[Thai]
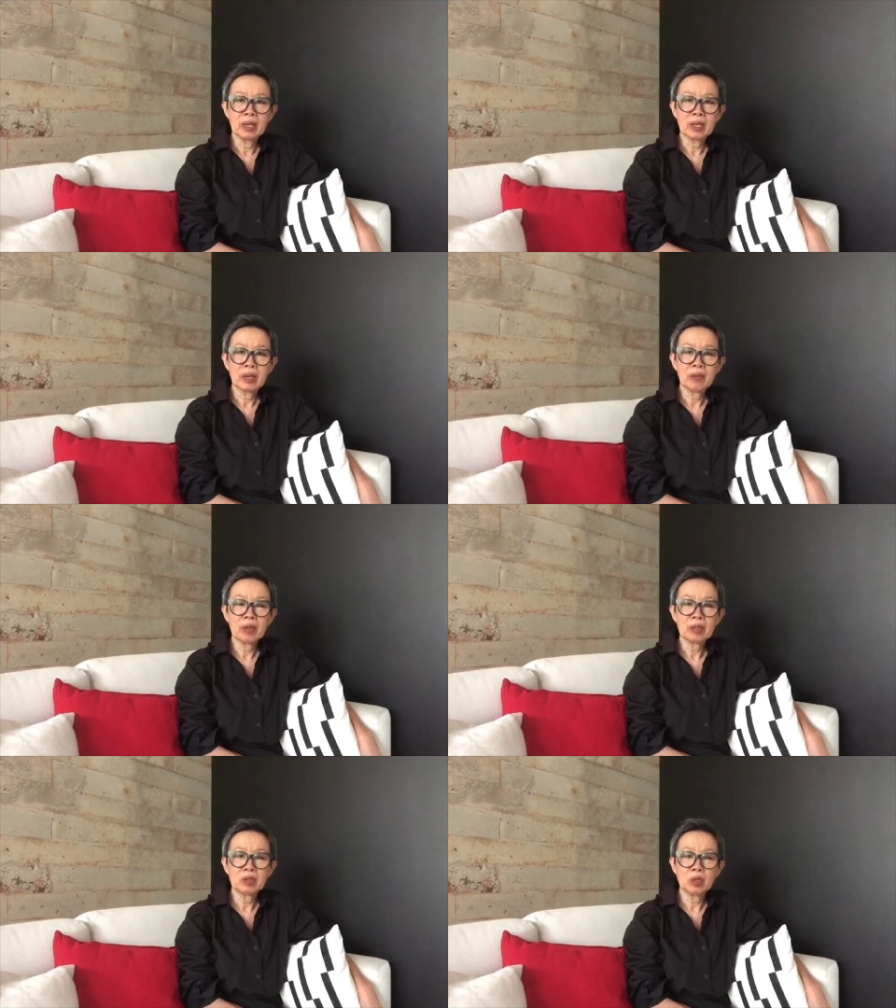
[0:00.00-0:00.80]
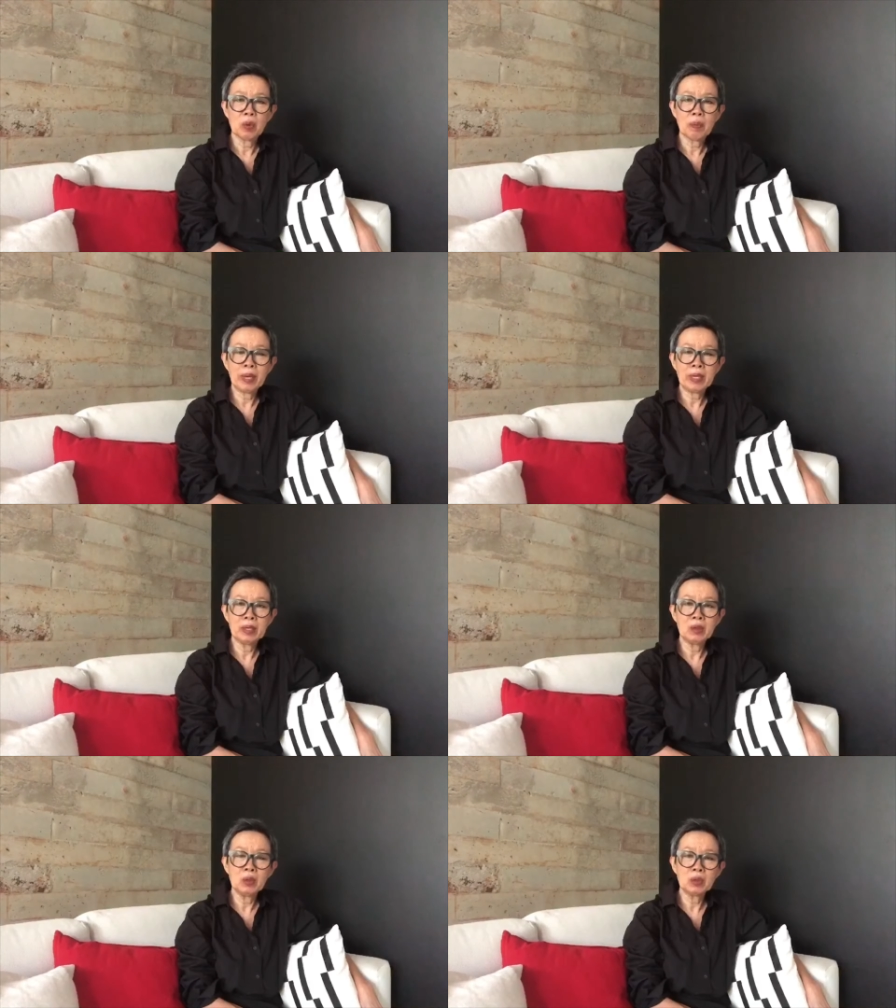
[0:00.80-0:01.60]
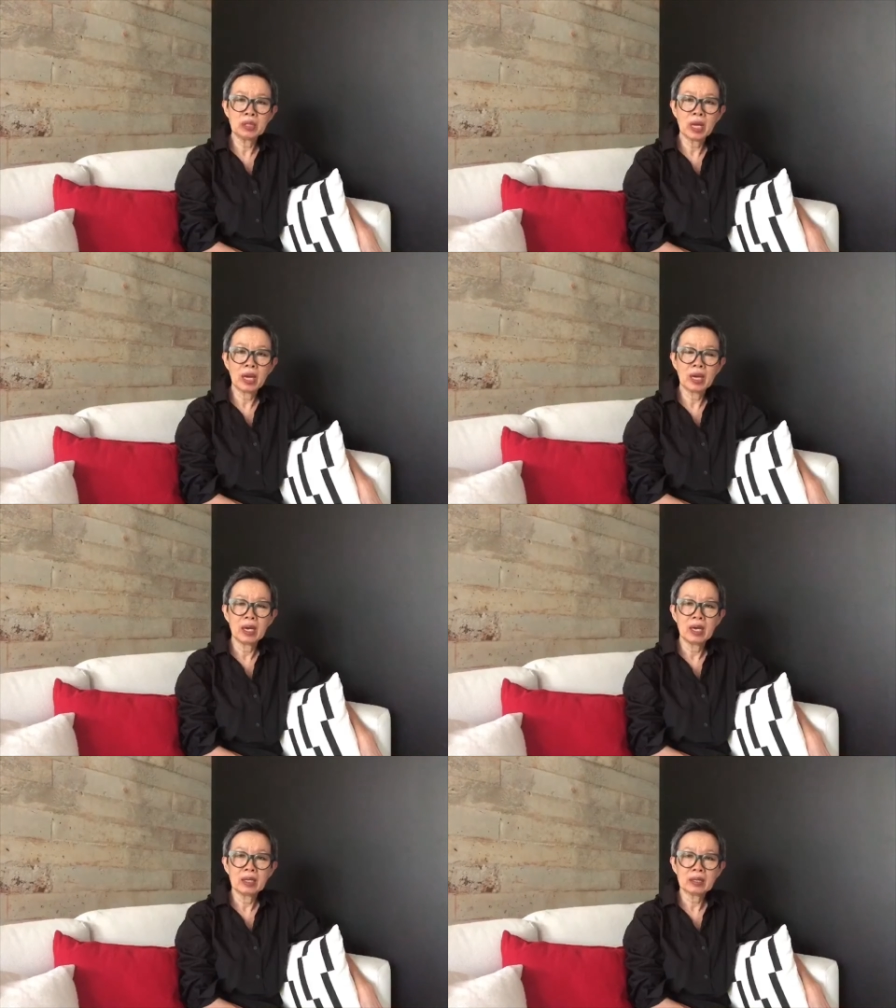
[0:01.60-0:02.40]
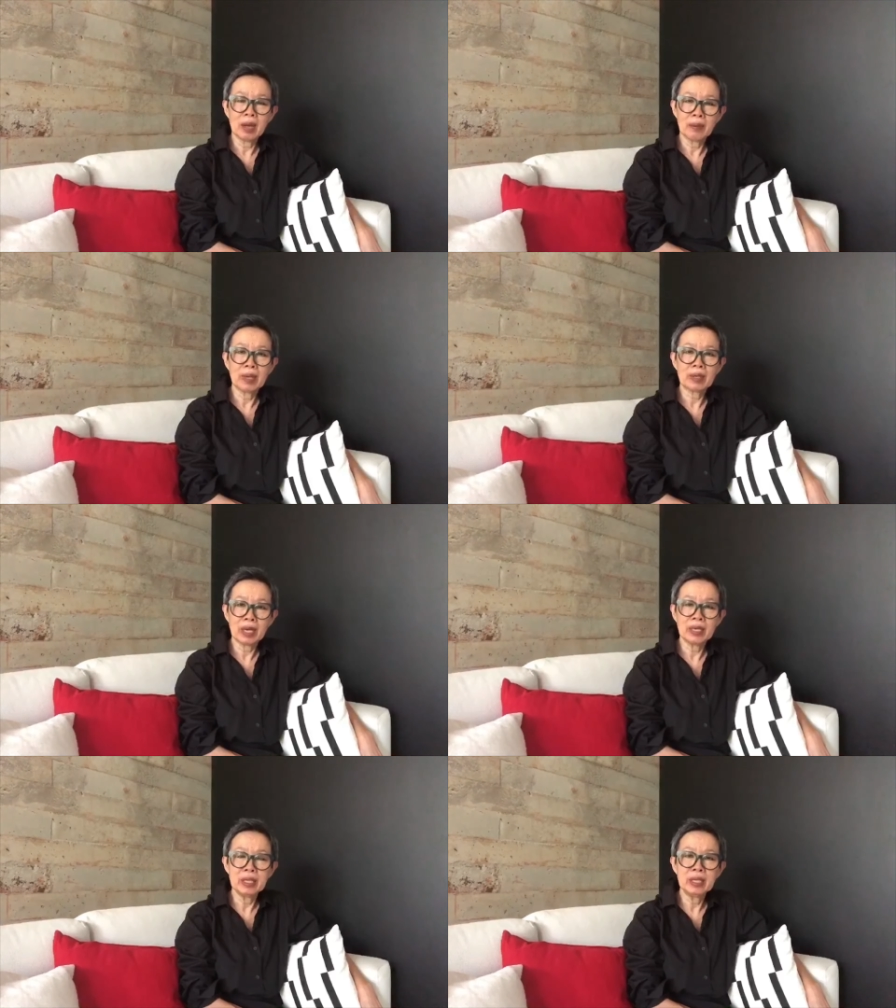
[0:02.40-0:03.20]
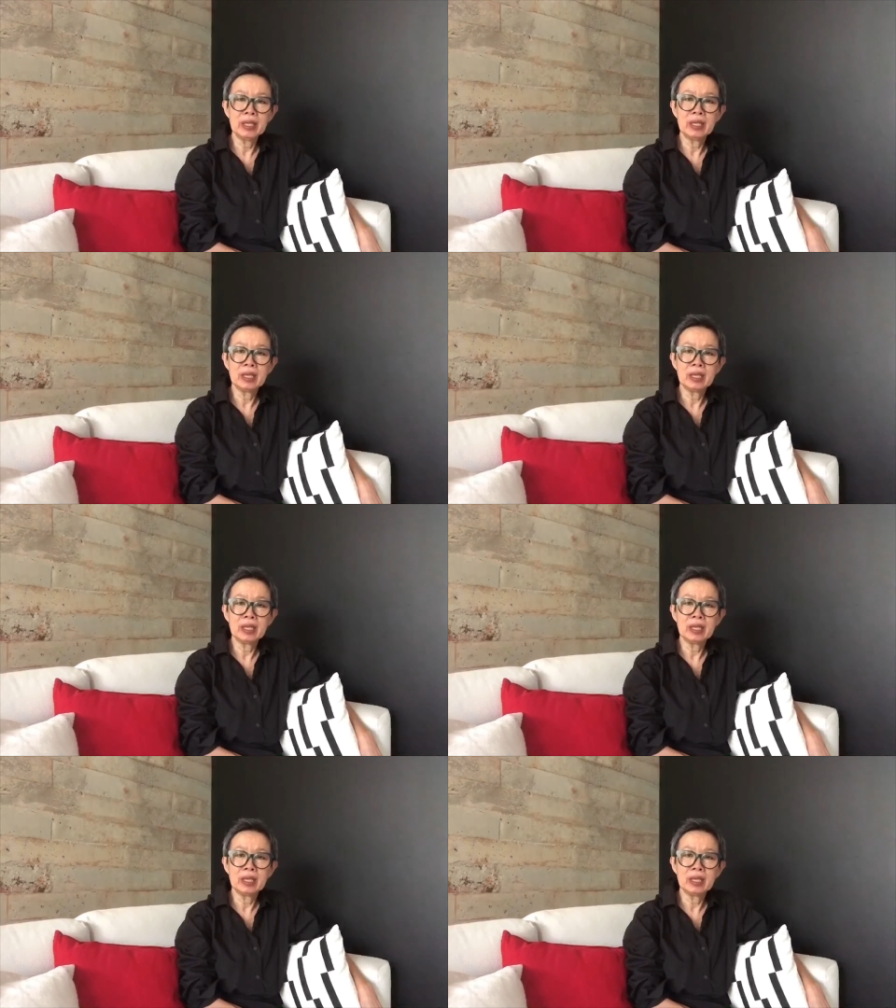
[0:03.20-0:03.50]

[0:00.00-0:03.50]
นะว่าจบออกไปนี้ลูกจะทำอะไรดี